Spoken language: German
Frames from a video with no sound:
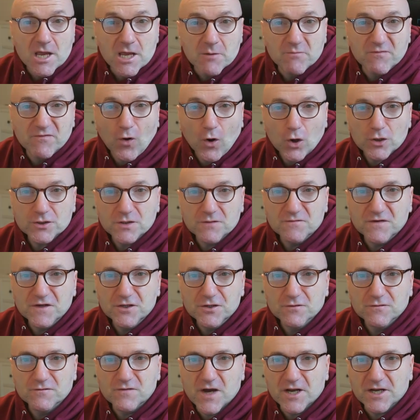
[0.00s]
Im folgenden
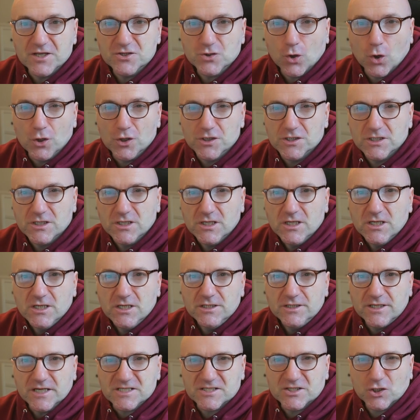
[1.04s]
Video werde ich euch
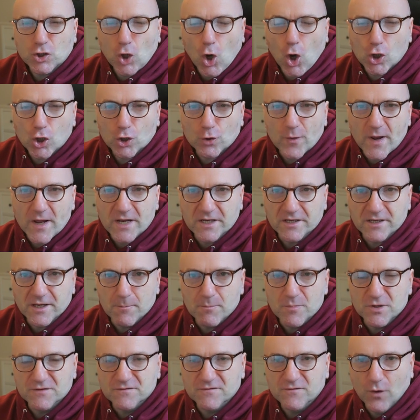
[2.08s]
das Cochrane
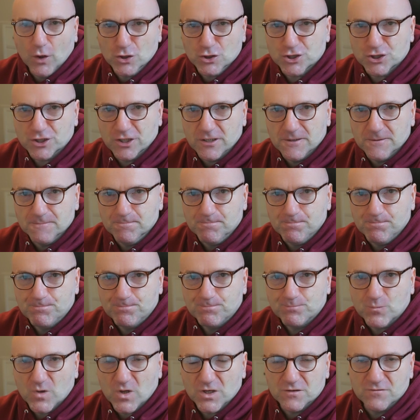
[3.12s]
Gambit vorstellen.
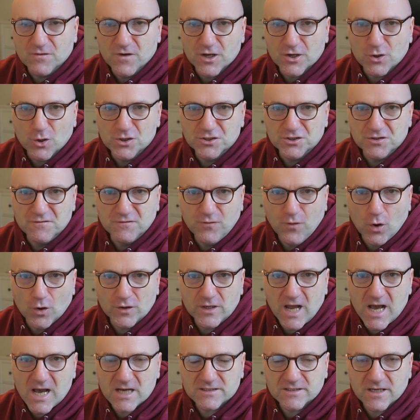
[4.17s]
Ich werde euch die Vor- und
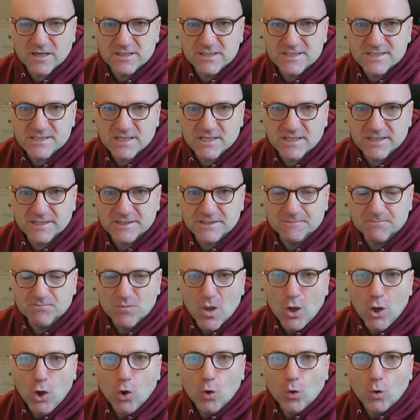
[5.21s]
Nachteile zeigen
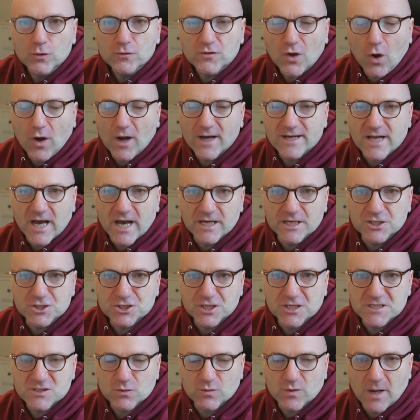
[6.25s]
und auch eine
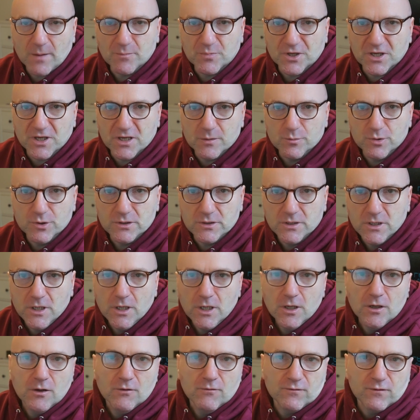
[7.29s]
Einschätzung abgeben,
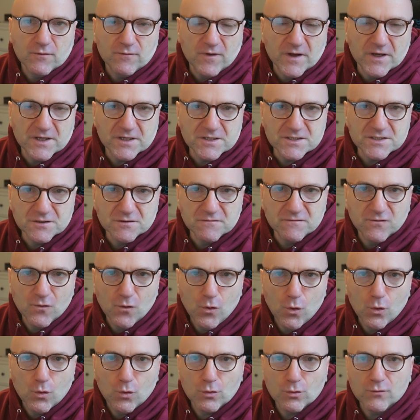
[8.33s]
für welches
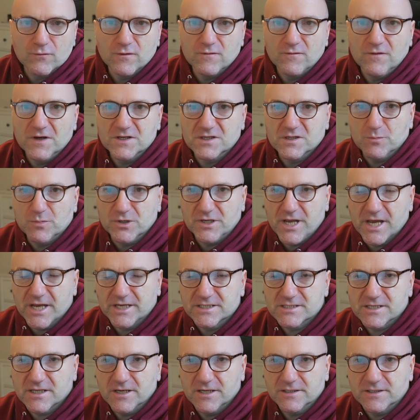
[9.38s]
Niveau und für welche
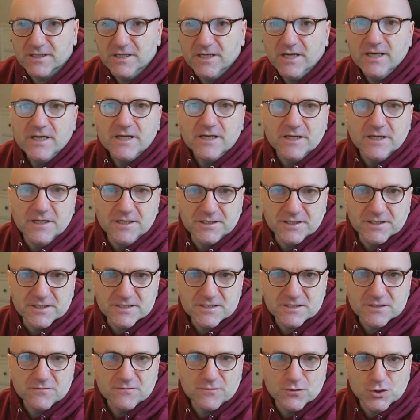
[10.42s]
Bedenkzeit ich
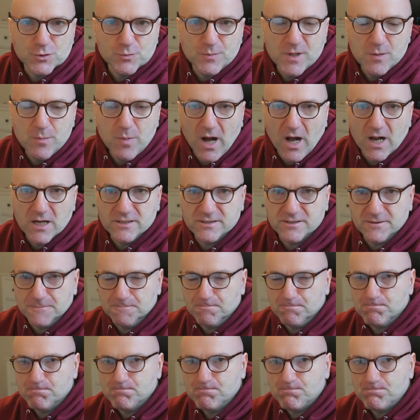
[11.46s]
es für spielbar halte.
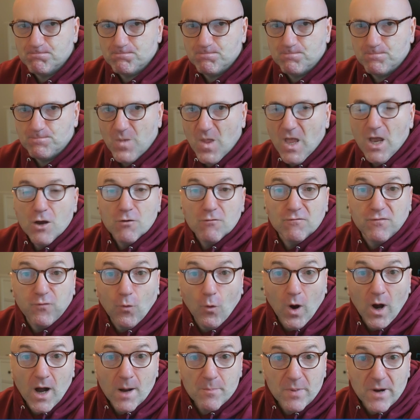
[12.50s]

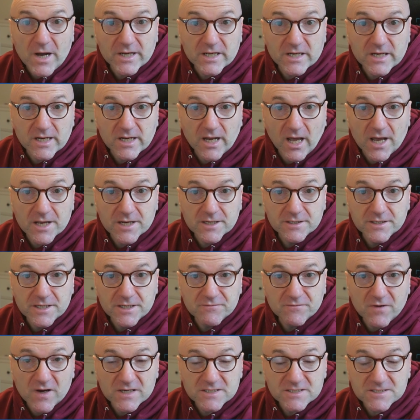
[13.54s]
Vorab einen kleinen
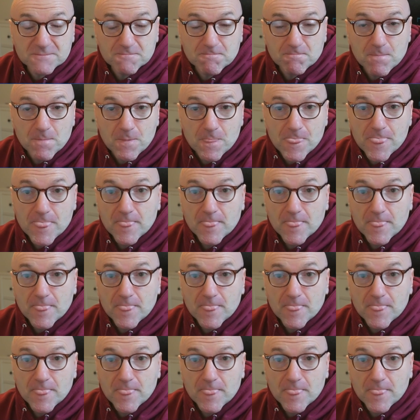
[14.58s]
Hinweis.